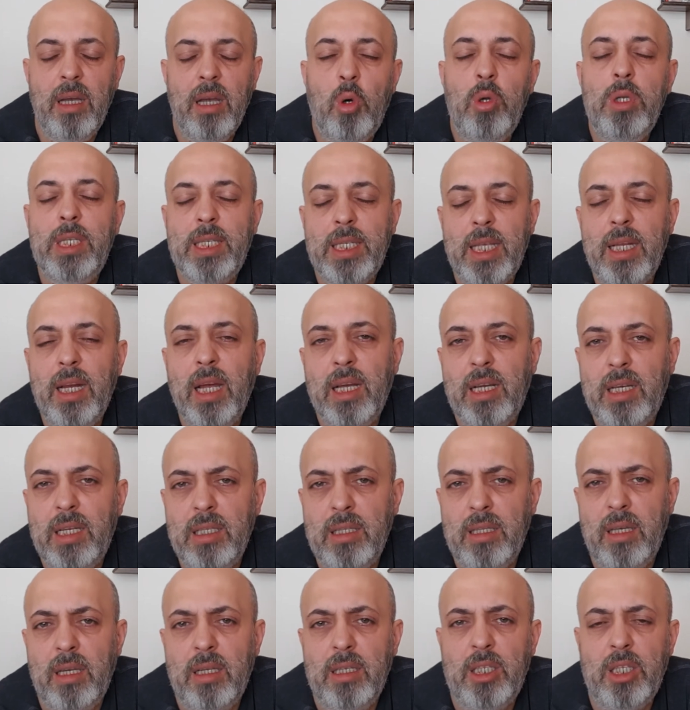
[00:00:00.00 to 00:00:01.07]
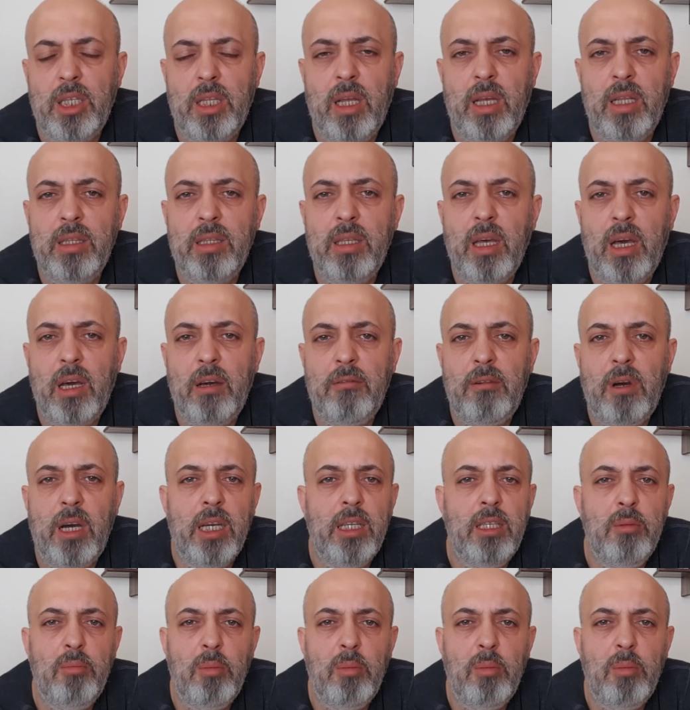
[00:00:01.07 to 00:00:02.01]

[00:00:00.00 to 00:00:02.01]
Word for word: polisler hakkında açılan davaydı.